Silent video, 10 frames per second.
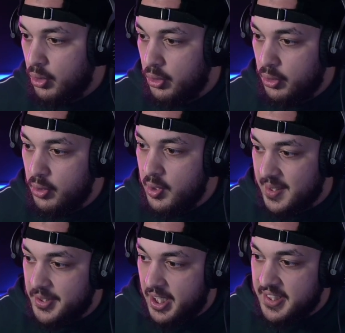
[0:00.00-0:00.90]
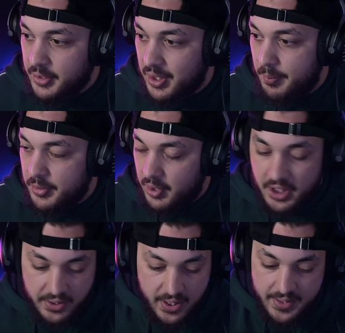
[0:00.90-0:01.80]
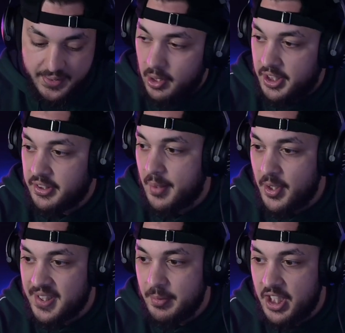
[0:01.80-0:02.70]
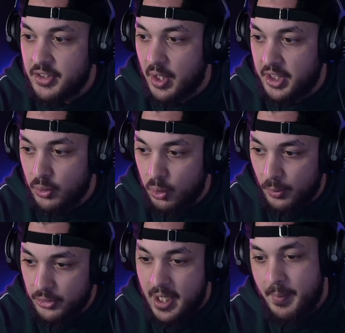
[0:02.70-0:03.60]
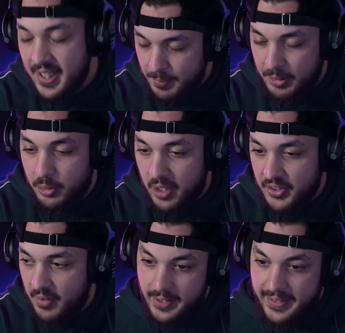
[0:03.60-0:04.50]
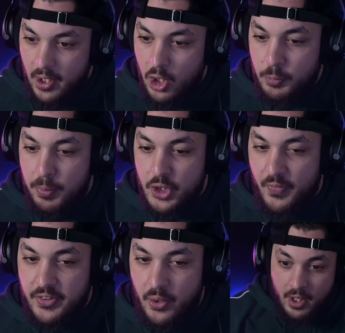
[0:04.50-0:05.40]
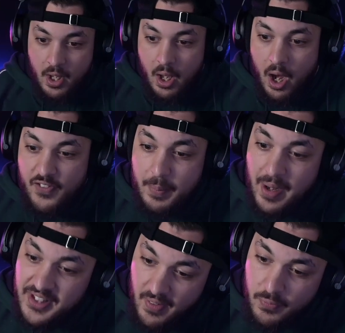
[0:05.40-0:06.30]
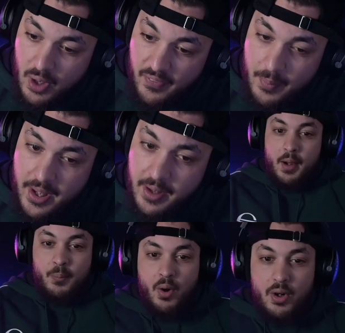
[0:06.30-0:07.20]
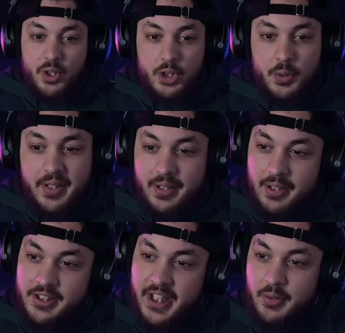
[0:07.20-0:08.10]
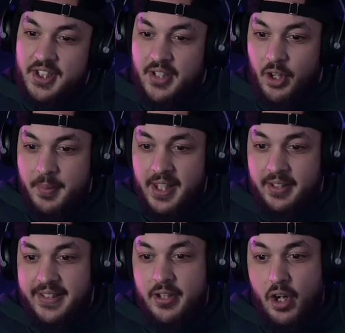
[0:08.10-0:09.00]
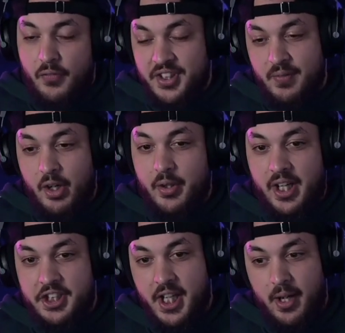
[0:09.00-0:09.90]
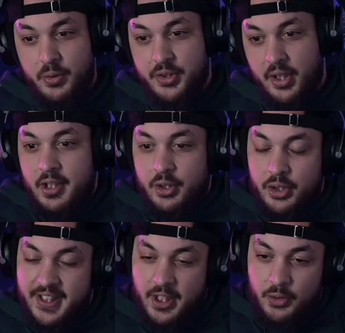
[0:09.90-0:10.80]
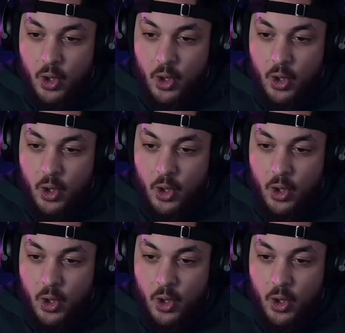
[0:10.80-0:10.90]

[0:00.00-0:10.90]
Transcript: le, samedi, il sera sur la, chaîne d'Elias. Je sais que normalement, le samedi, il est sur la chaîne de tout le monde. Mais là, c'est particulier, vous allez voir. Quelle heure, je pense 20h. Enfin, bref, ça va, vous, la famille Moi, aujourd'hui, euh, j'ai réussi à dormir. D'ailleurs, faut savoir qu'à la JL House, je sais que je dois